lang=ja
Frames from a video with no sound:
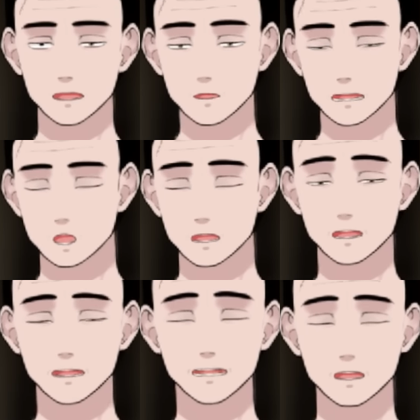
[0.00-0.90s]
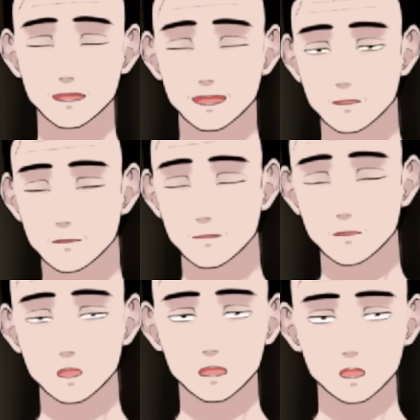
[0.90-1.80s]
やっぱり聞いてもらえる
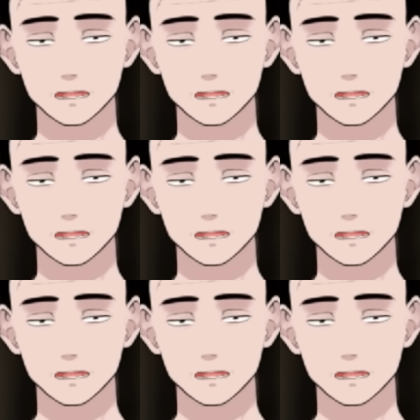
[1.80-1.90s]
人。